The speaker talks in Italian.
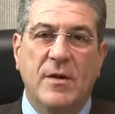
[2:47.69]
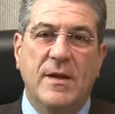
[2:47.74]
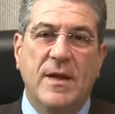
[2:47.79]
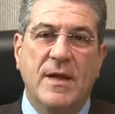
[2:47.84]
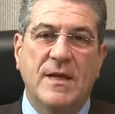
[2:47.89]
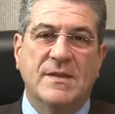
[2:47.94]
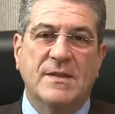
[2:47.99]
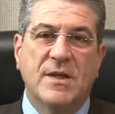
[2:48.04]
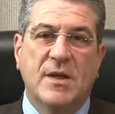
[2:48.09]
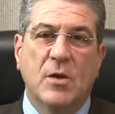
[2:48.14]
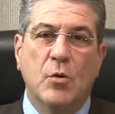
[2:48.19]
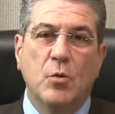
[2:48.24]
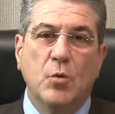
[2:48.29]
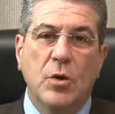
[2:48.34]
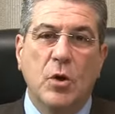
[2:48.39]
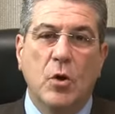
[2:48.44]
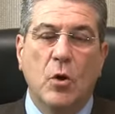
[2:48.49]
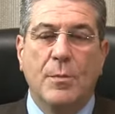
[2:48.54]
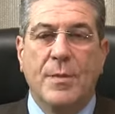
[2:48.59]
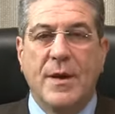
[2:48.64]
di essere
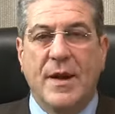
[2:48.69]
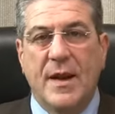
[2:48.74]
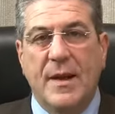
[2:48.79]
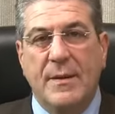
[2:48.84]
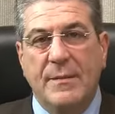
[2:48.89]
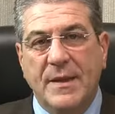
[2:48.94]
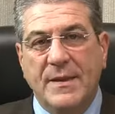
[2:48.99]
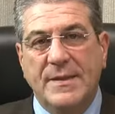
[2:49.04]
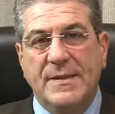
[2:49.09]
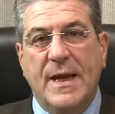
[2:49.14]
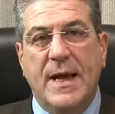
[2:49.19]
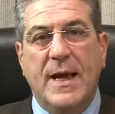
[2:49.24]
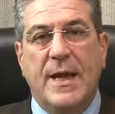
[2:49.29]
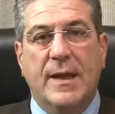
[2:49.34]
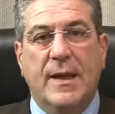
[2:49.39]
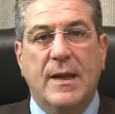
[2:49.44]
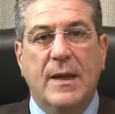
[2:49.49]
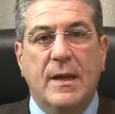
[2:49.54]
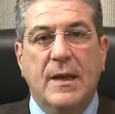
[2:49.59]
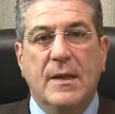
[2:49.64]
l'unico
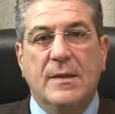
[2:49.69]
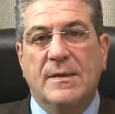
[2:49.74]
parlamentare